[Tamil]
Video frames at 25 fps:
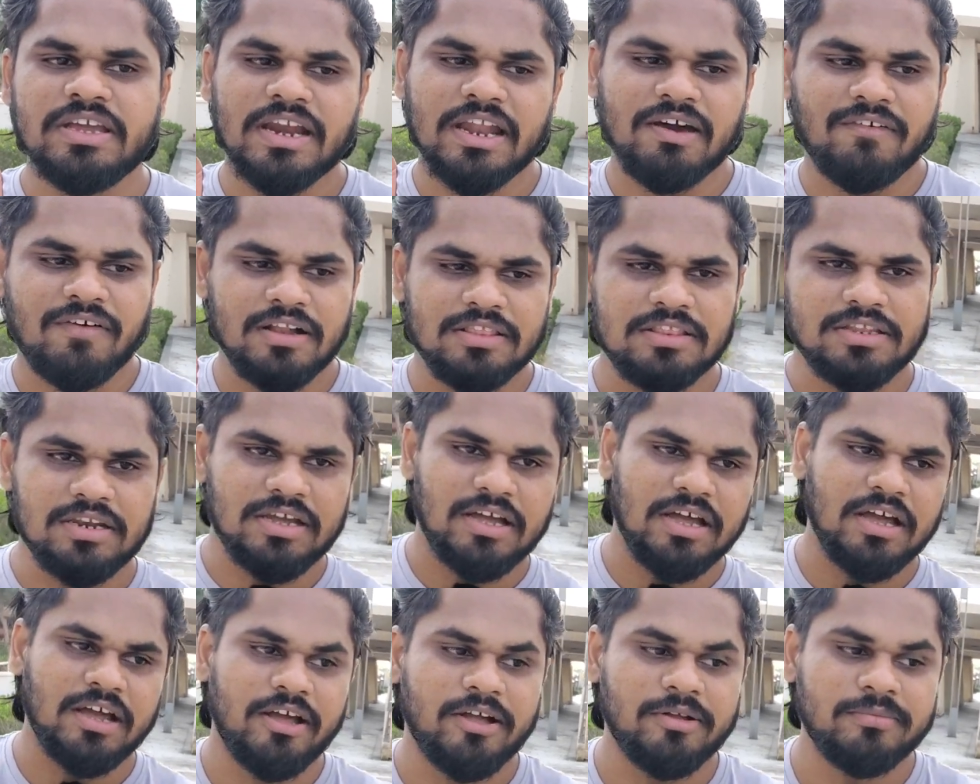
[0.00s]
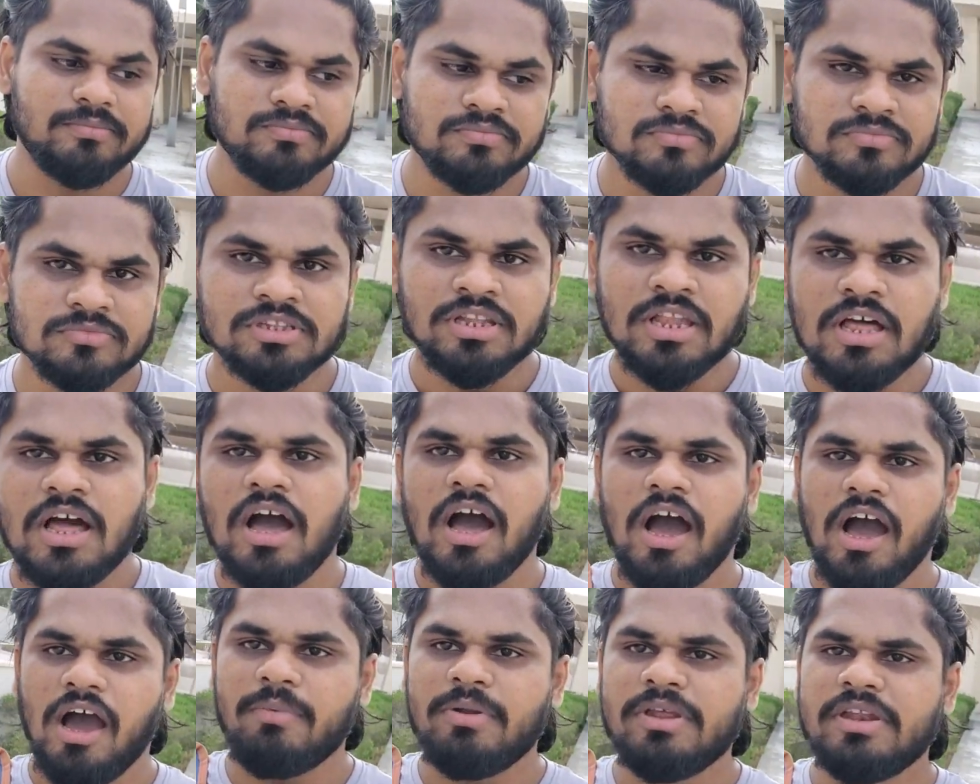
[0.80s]
வீகனாக வாழ்ந்துருக்காங்க
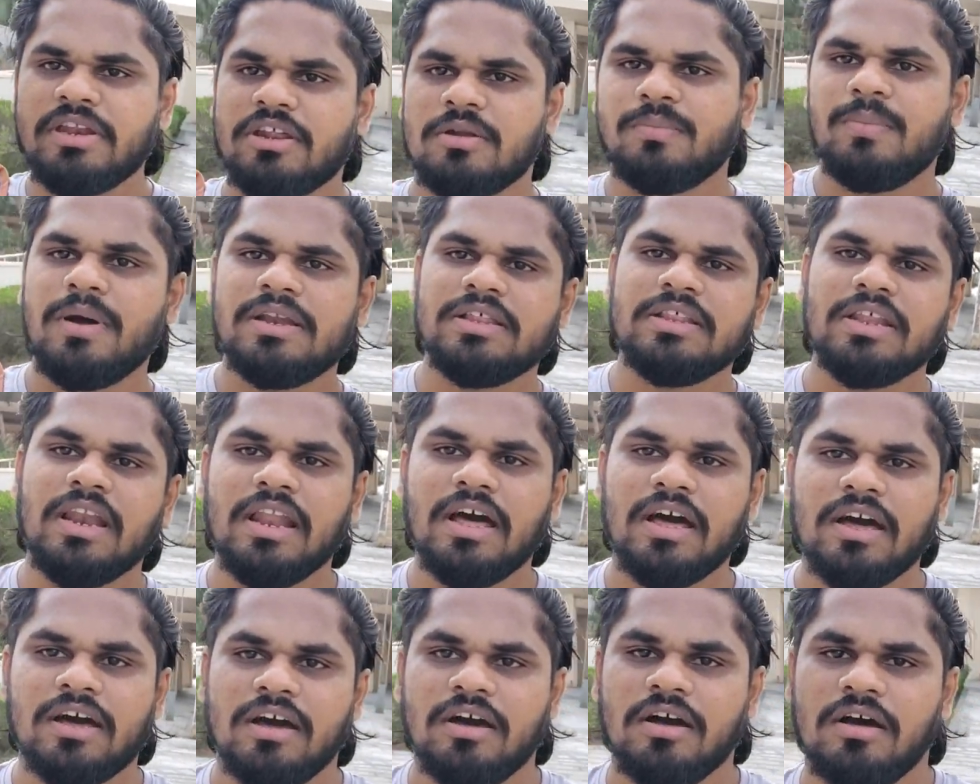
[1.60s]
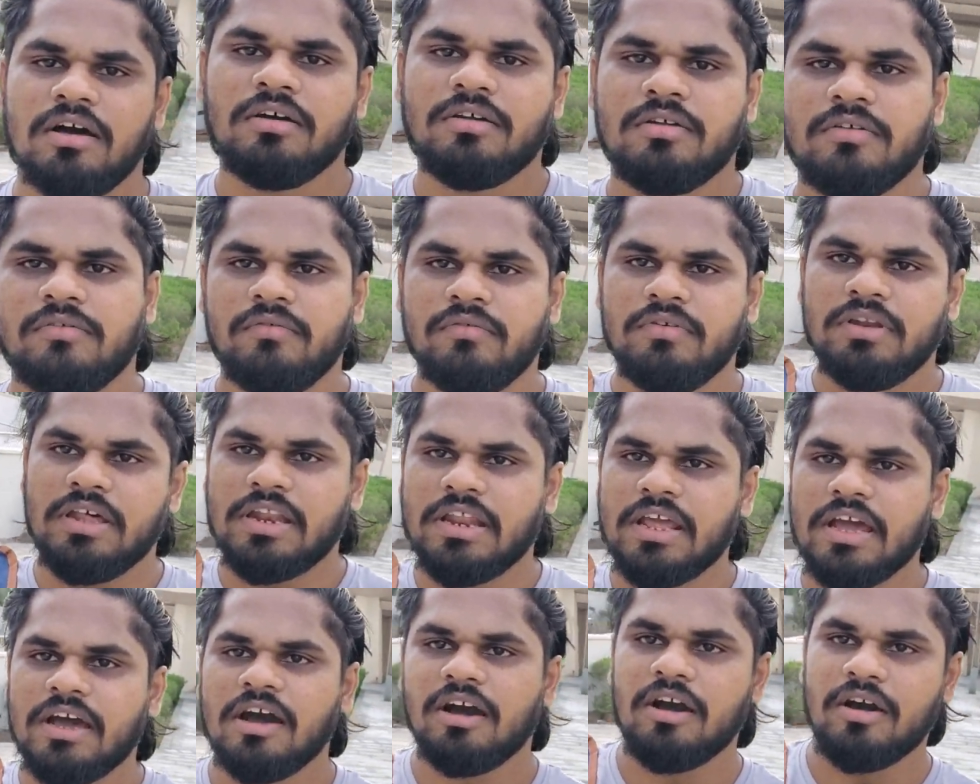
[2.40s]
அப்படின்ற மாதிரி இதெல்லாம்
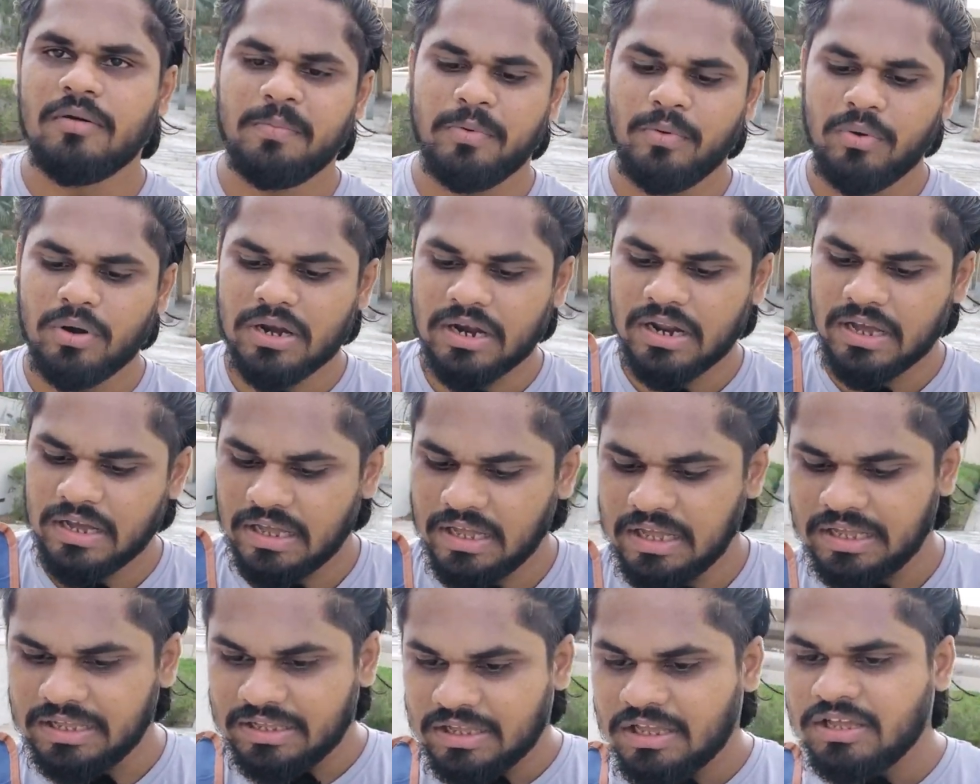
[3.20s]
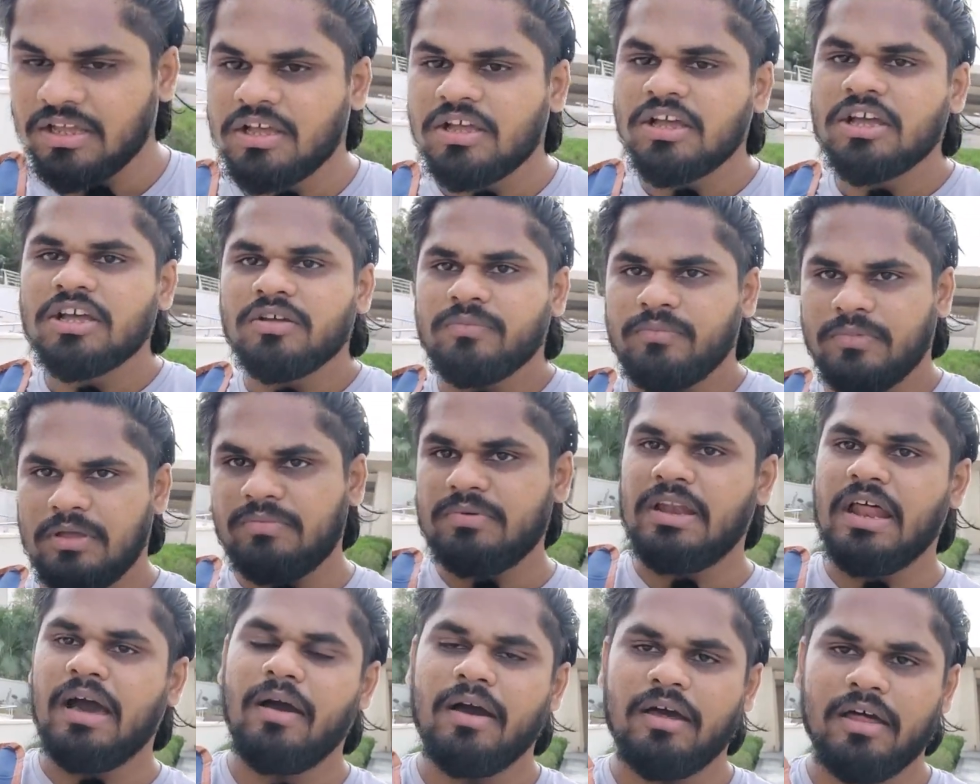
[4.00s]
நிறையா போடுறாங்க
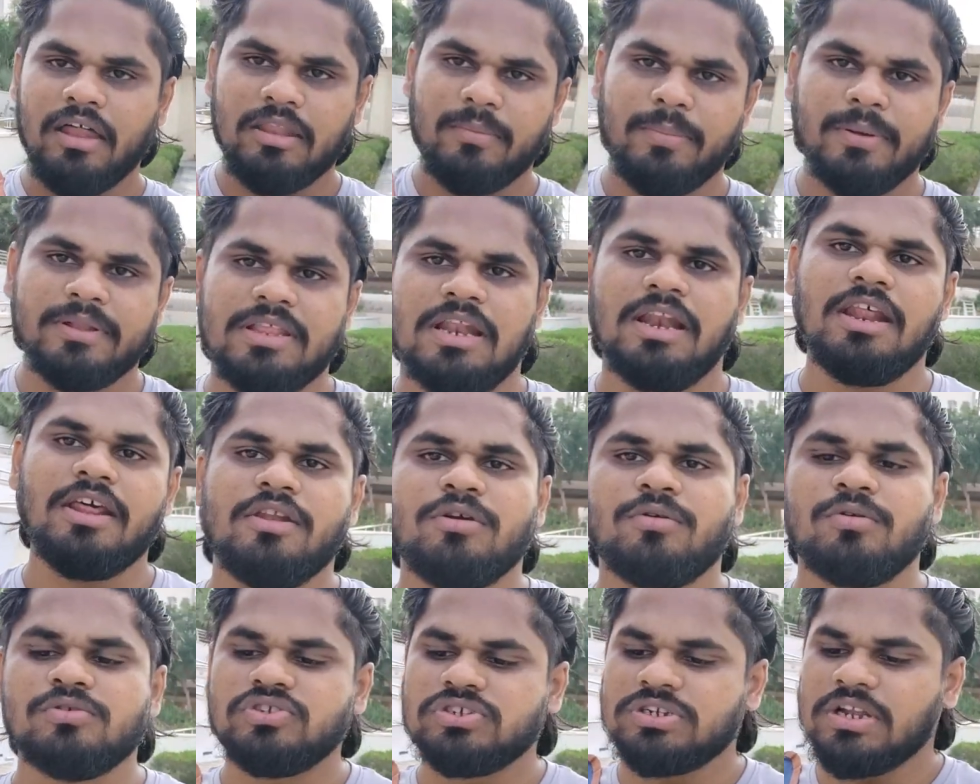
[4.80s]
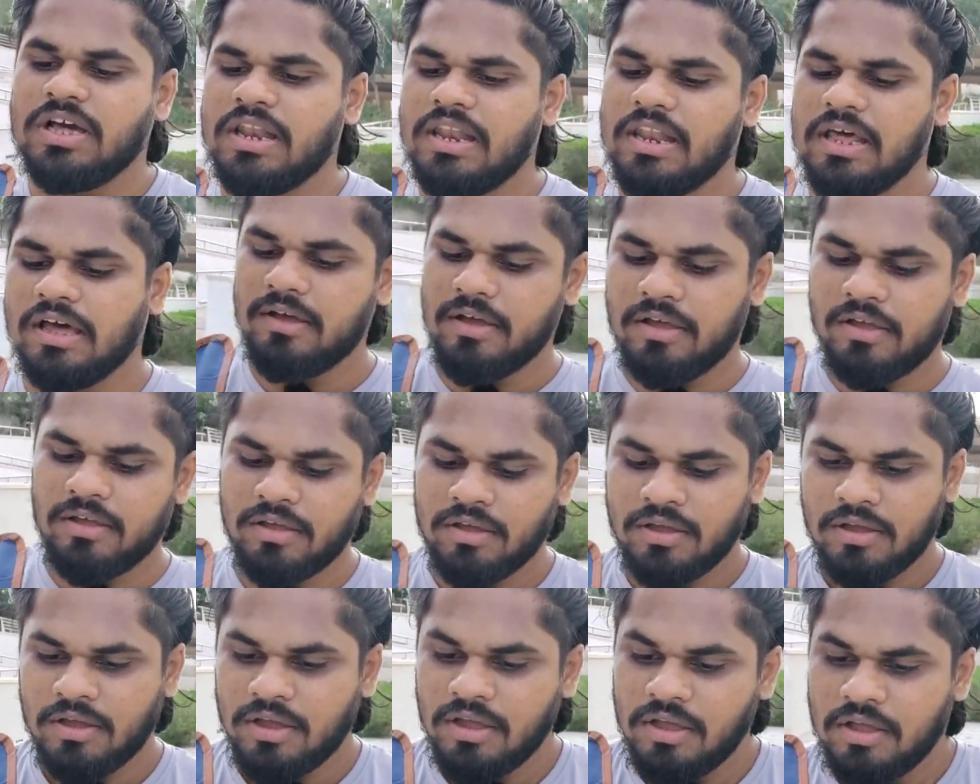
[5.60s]
மேபி நான் அதை பற்றிலாம் இன்னும் கொஞ்சம் நாளில்
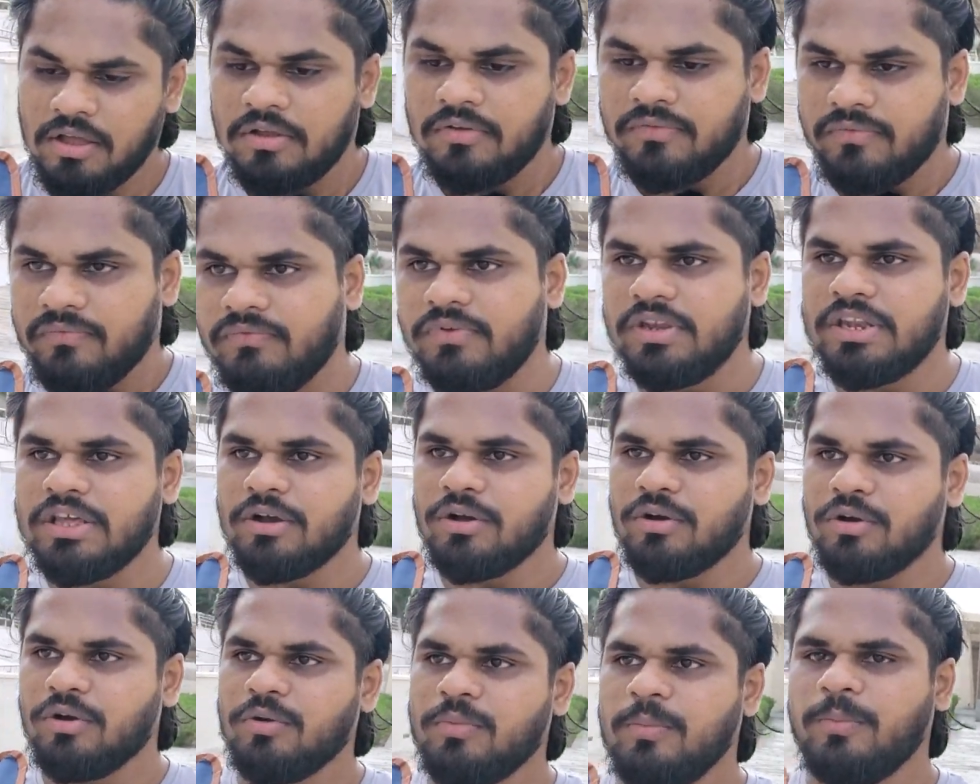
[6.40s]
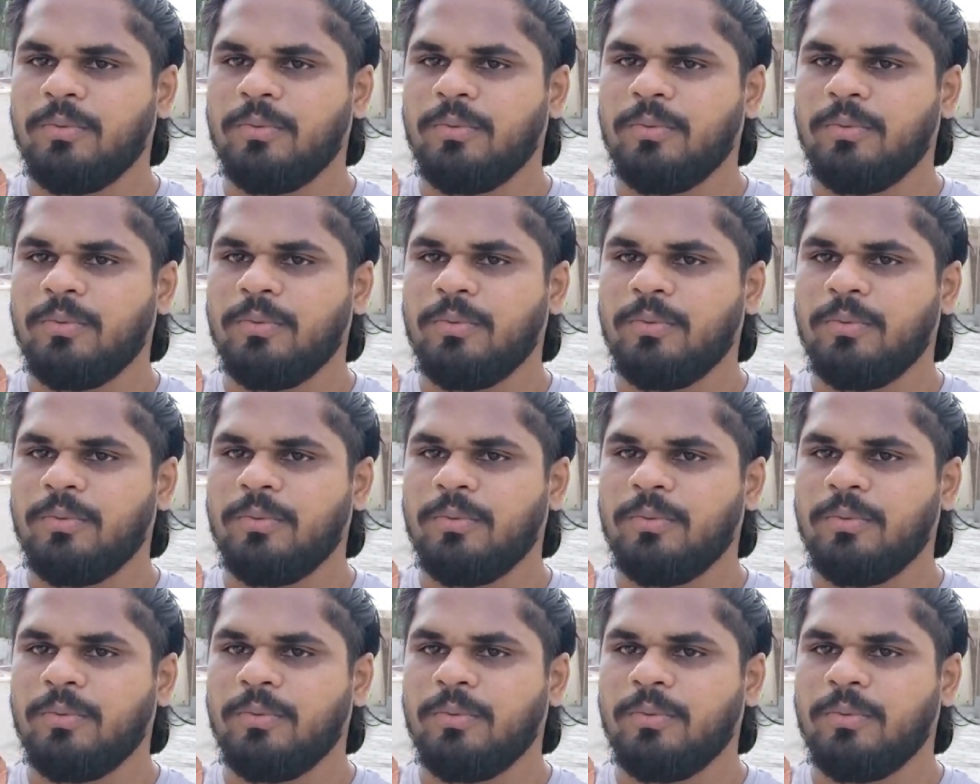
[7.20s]
வீடியோ